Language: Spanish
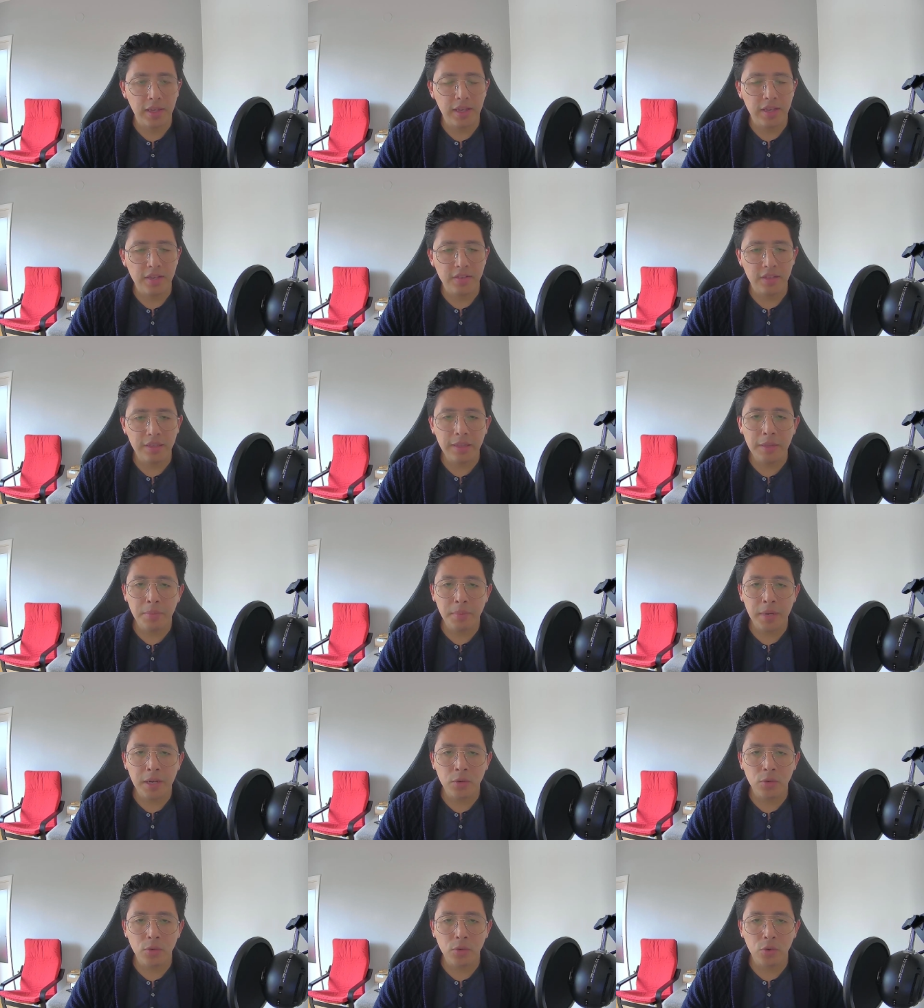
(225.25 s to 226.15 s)
Sin
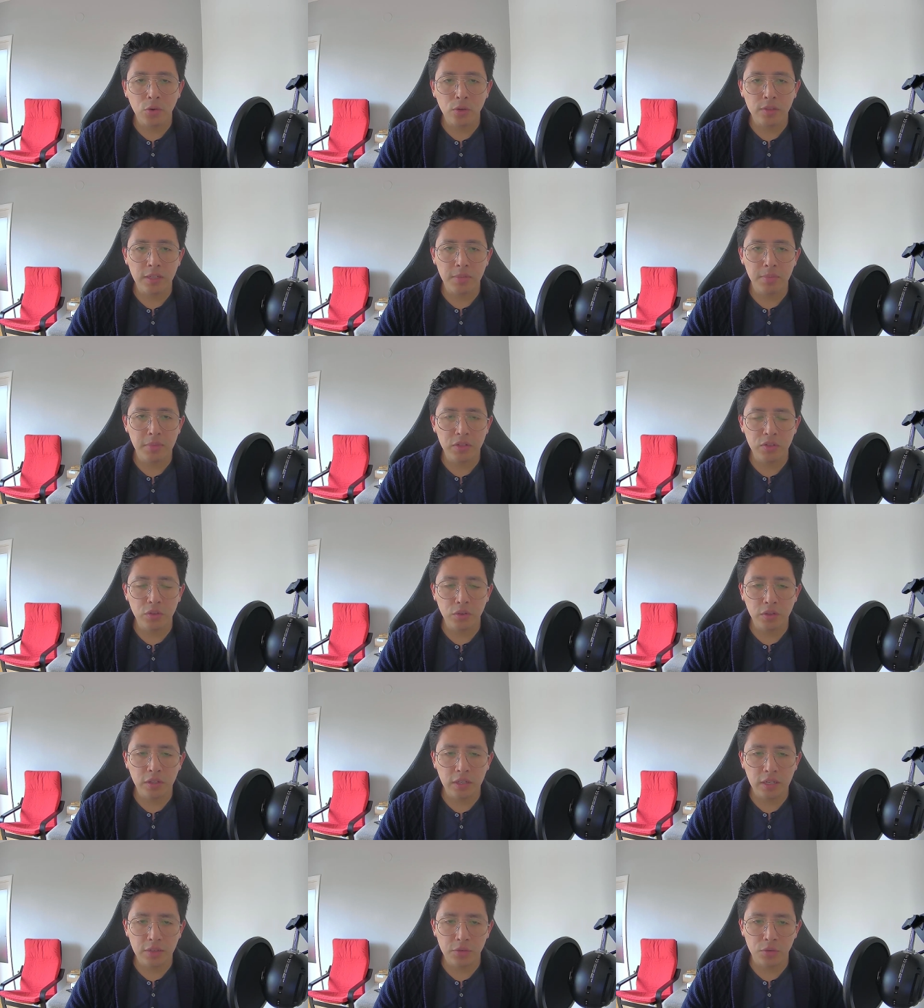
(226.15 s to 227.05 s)
embargo, con la invención
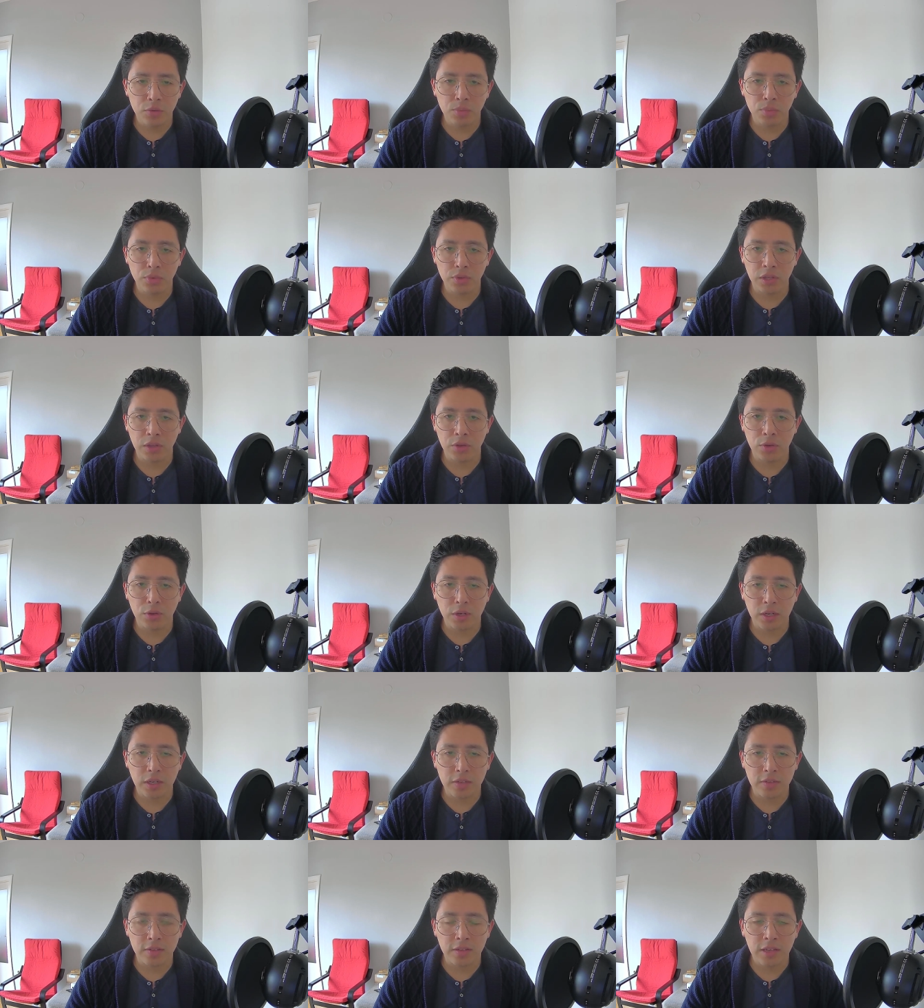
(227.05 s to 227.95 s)
de las
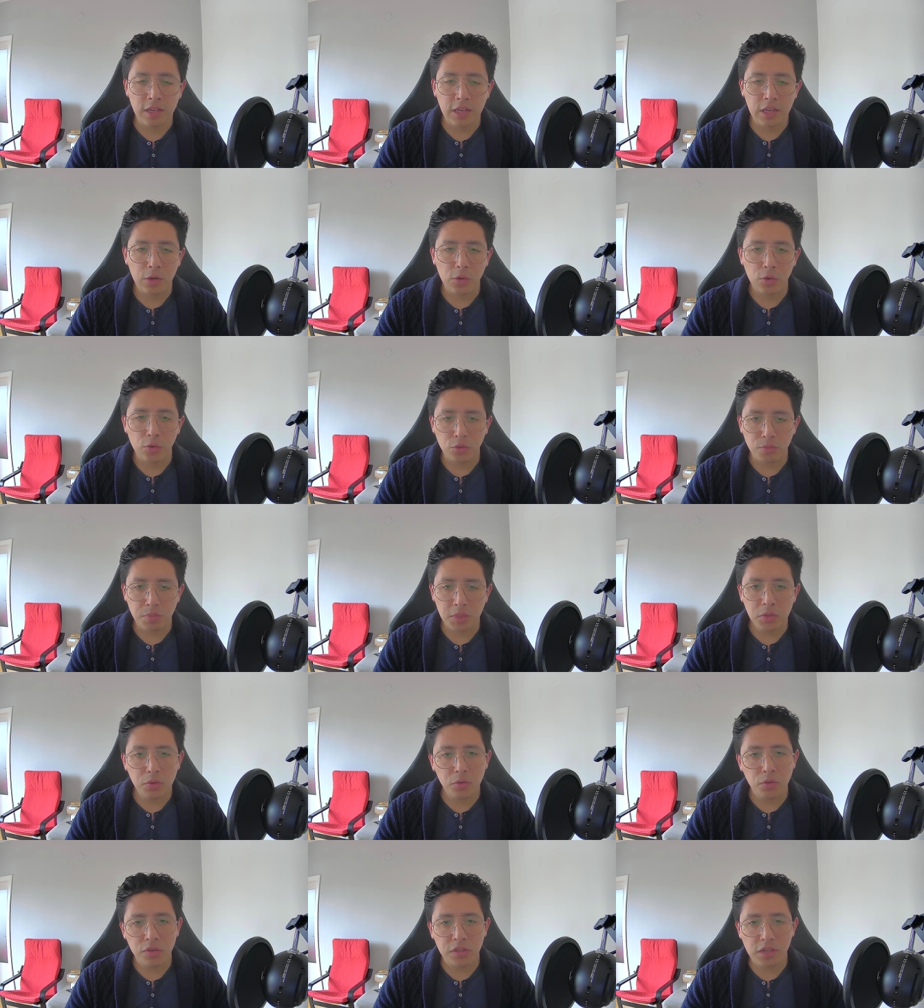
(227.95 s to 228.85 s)
computadoras, los
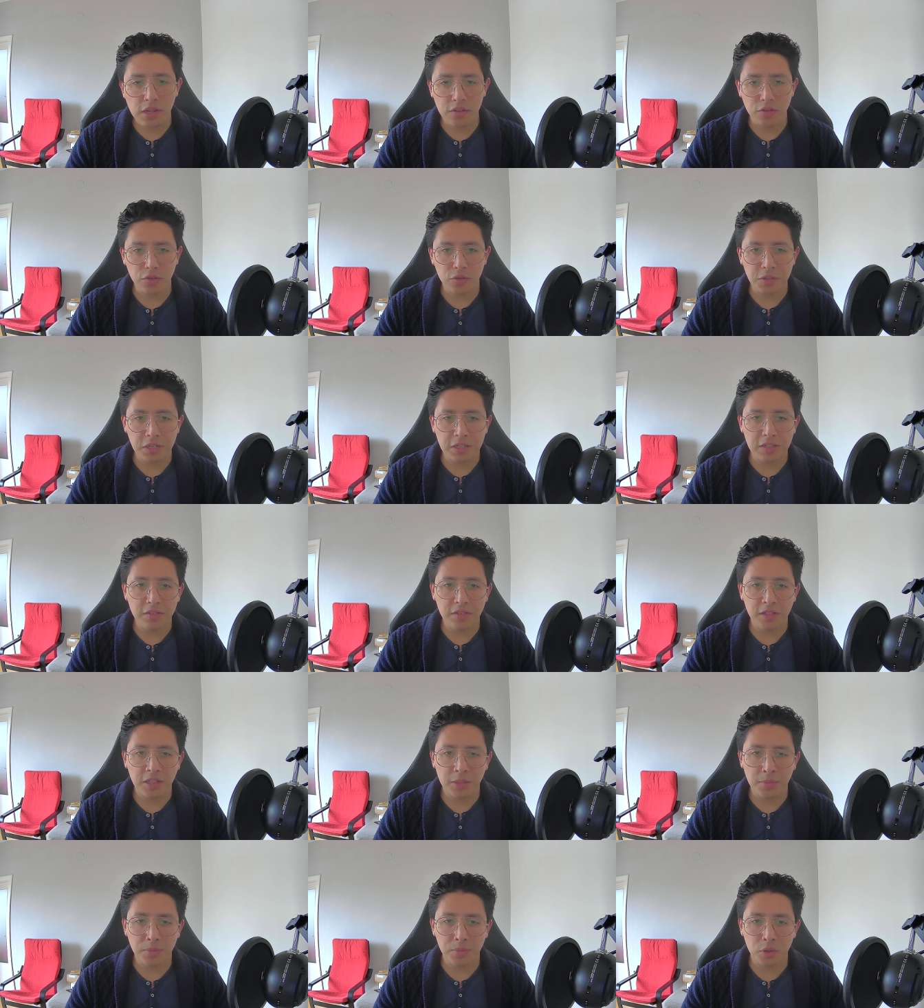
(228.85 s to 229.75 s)
métodos tradicionales
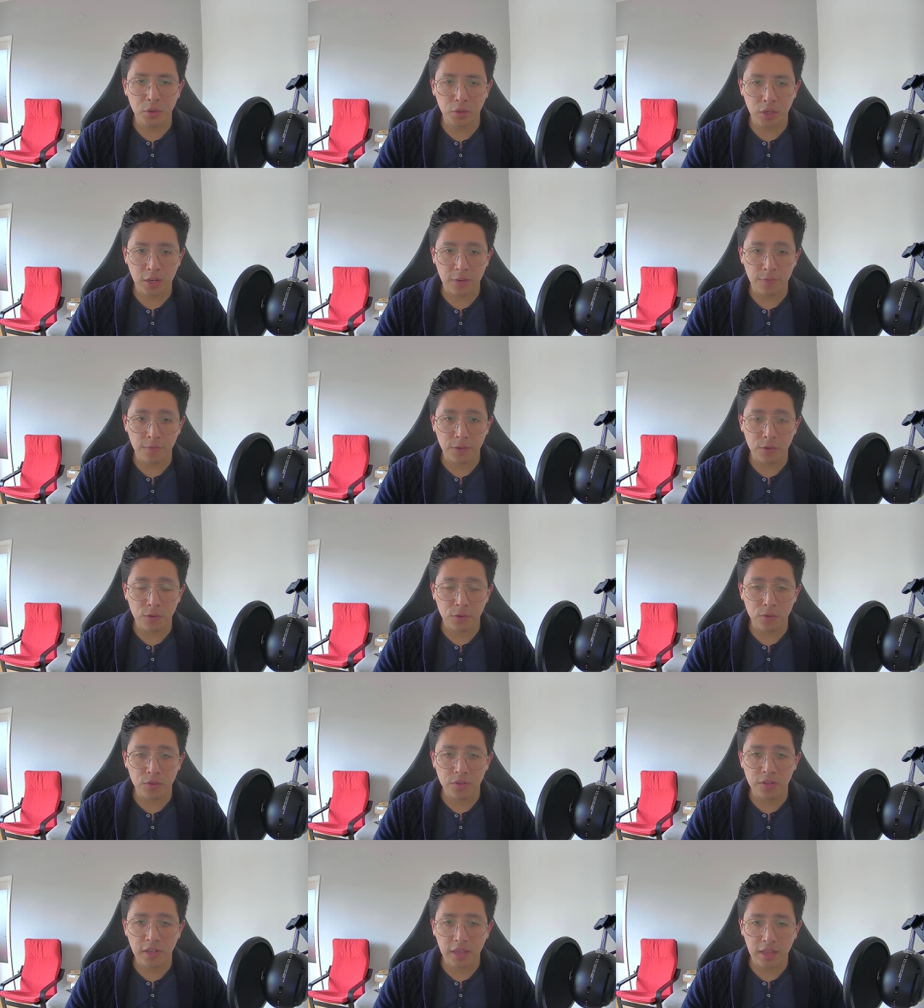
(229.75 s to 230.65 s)

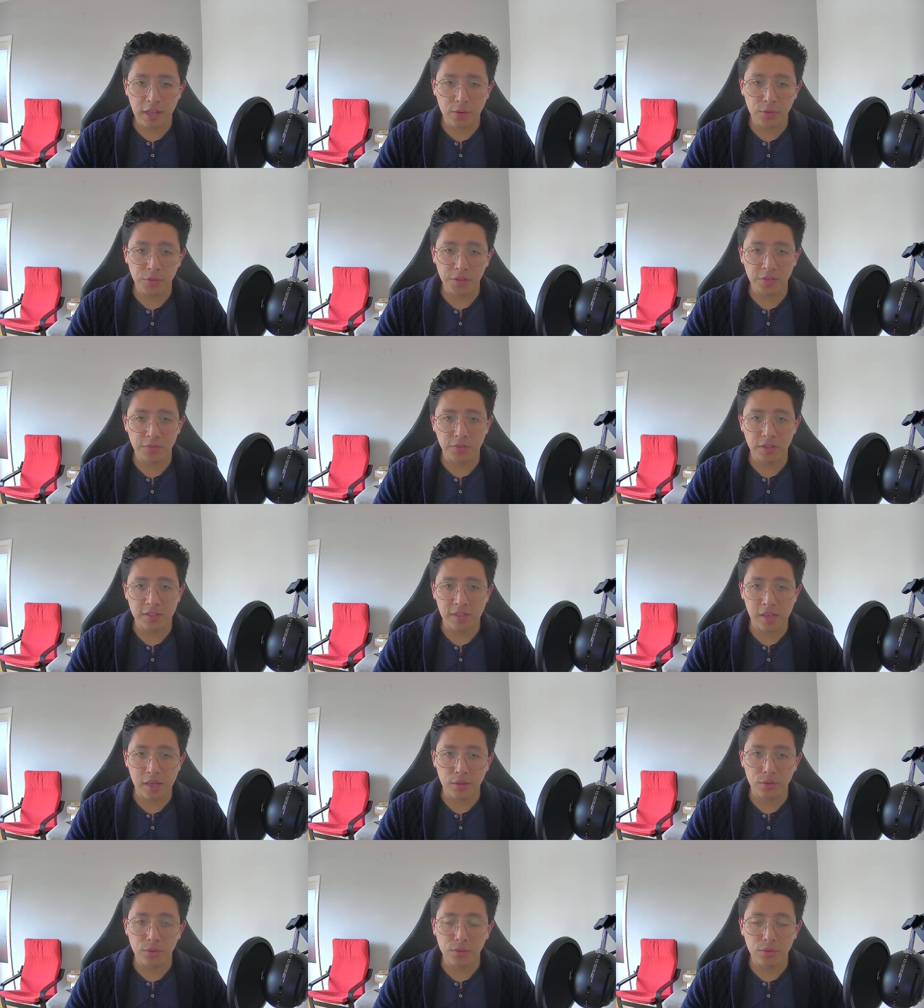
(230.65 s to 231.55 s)
criptográficos quedaron
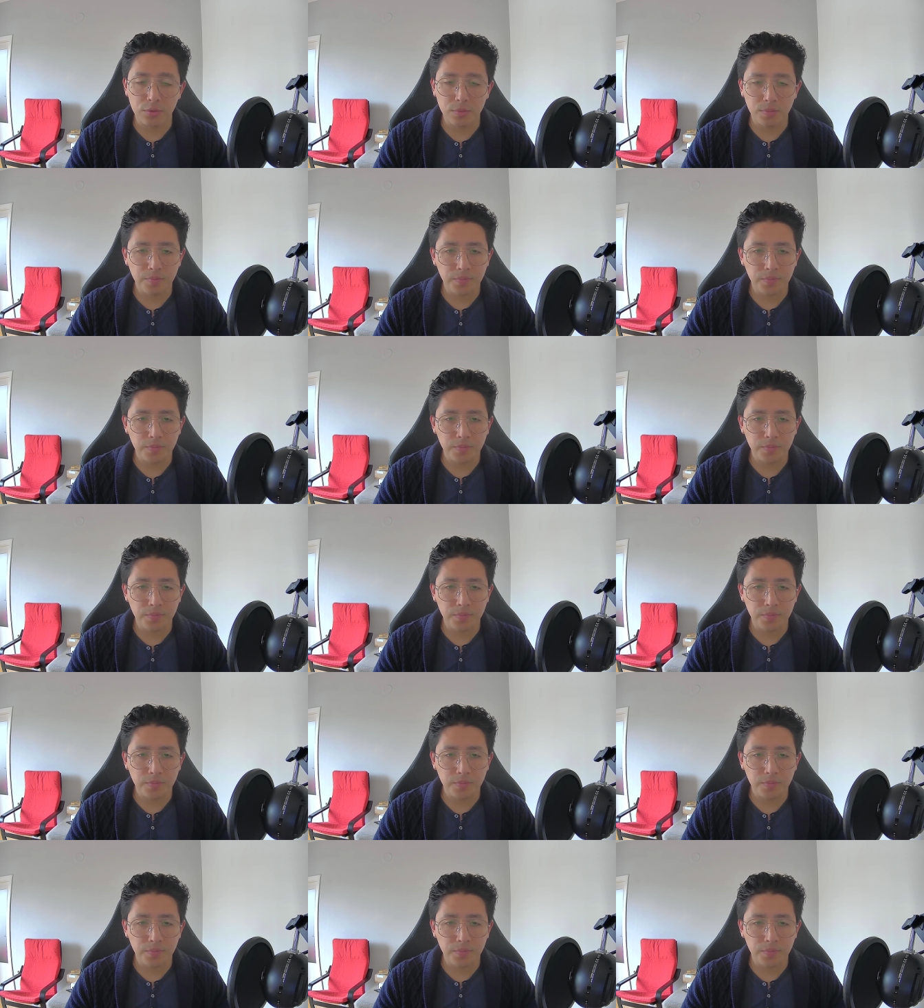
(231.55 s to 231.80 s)
desfasados.